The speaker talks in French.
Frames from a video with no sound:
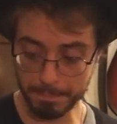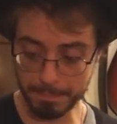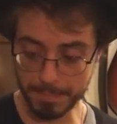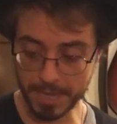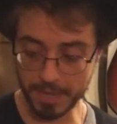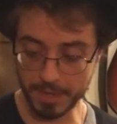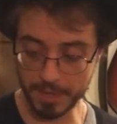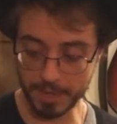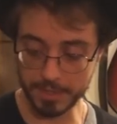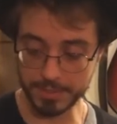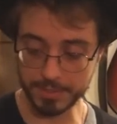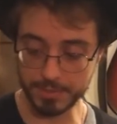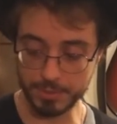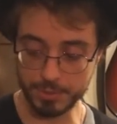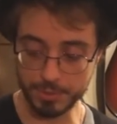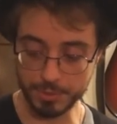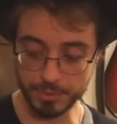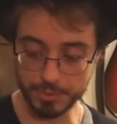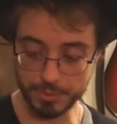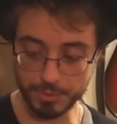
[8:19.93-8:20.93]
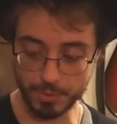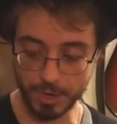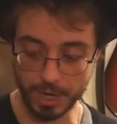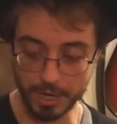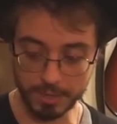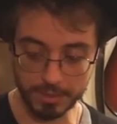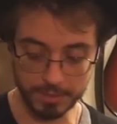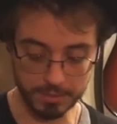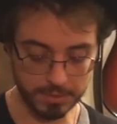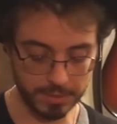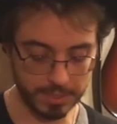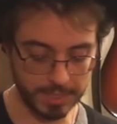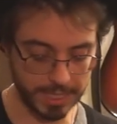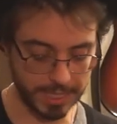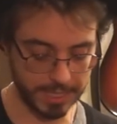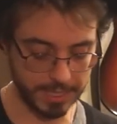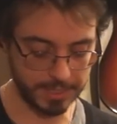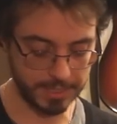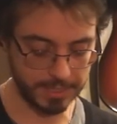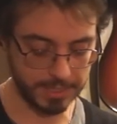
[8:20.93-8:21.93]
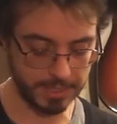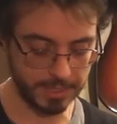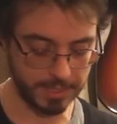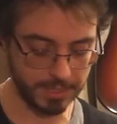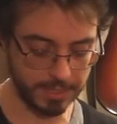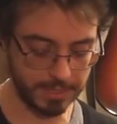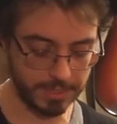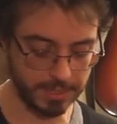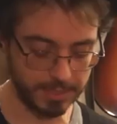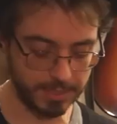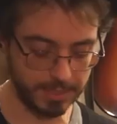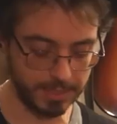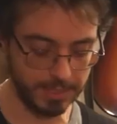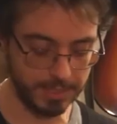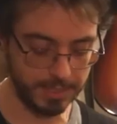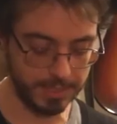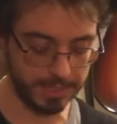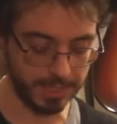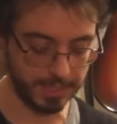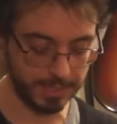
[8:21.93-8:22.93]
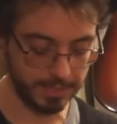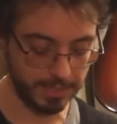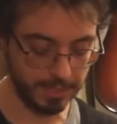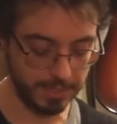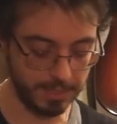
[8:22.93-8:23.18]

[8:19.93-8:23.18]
1, 2, 3, 4, 5, 6, 7.